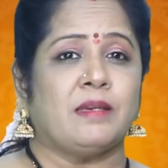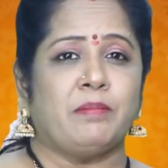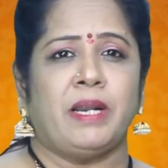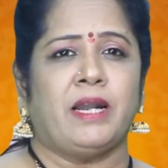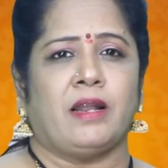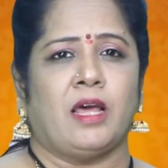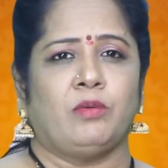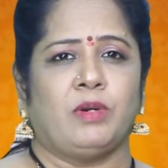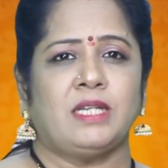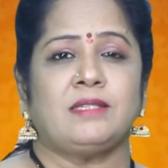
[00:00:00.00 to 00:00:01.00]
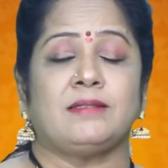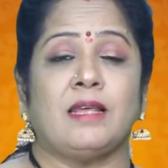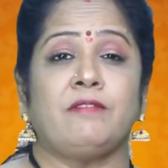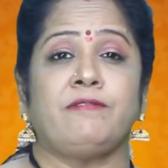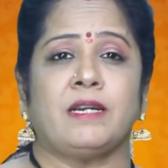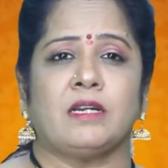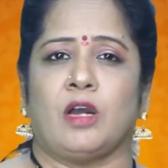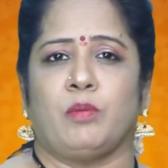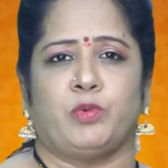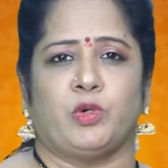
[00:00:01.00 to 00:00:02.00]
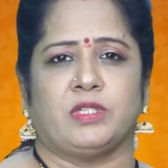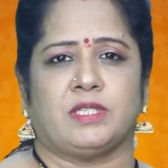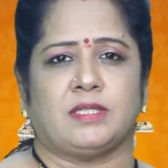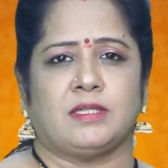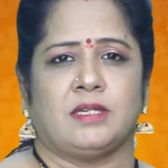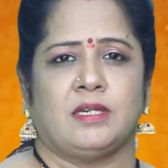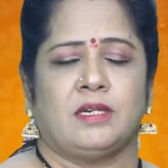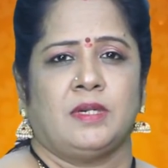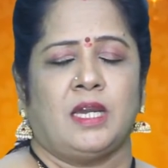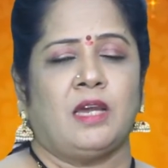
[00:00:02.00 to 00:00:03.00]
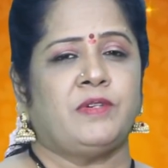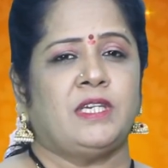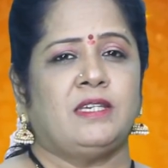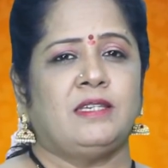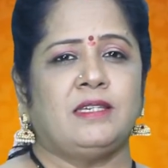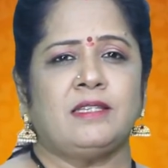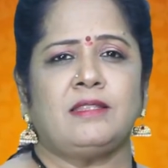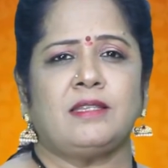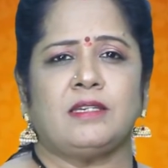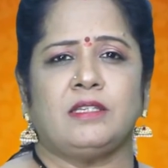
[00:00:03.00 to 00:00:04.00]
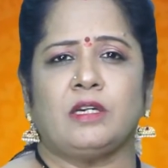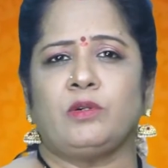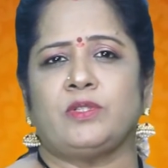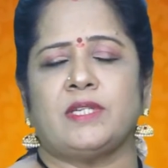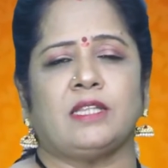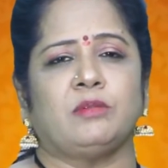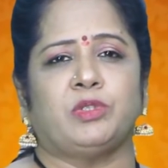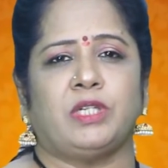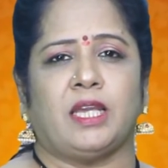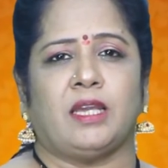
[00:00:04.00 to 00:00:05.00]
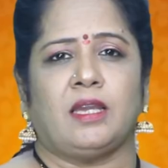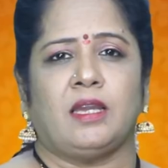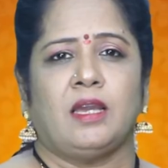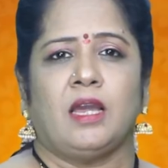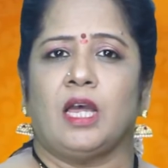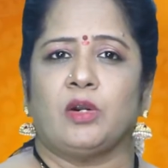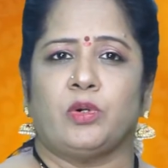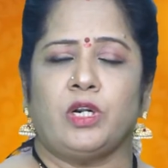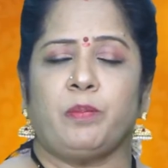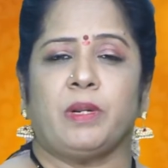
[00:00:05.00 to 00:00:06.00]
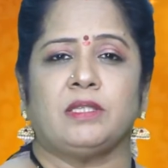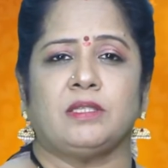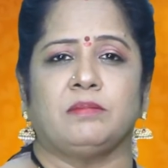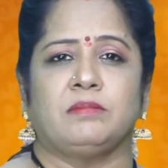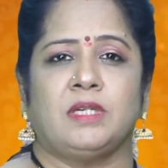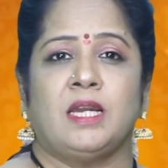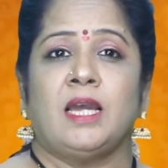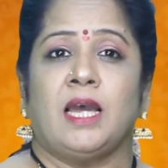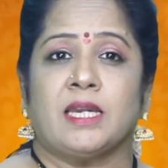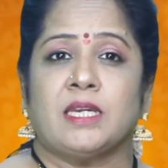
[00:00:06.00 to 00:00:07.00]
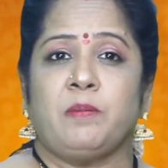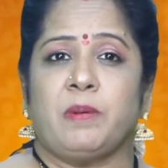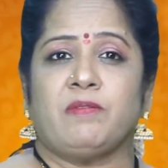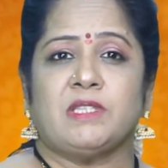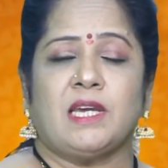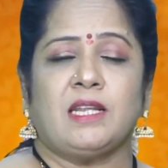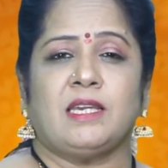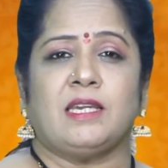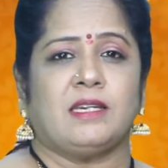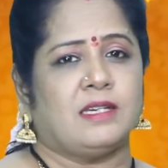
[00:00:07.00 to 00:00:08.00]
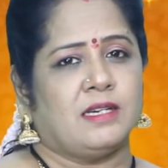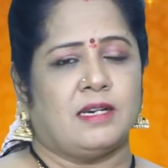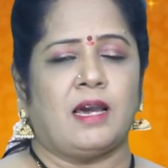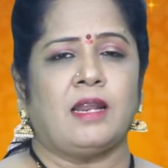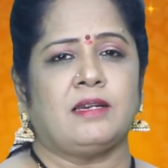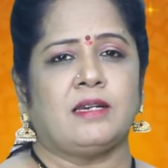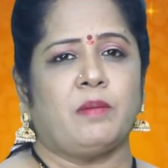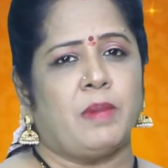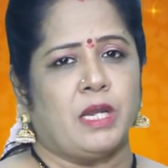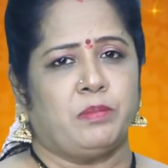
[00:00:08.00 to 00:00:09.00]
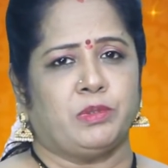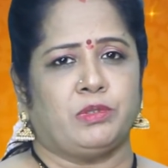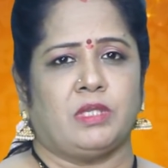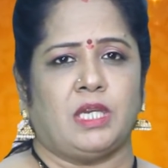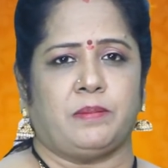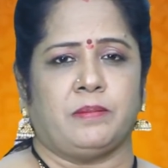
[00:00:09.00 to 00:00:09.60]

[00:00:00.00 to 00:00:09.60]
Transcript: సమ్మేళనాలు అంటే సల్ఫర్ కాంపౌండ్స్ అవి ఎంత ఎక్కువ శాతం ఉంటే ఆ కొండ ప్రాంతం అగ్ని పర్వతానికి కారకంగా మారిపోతుంది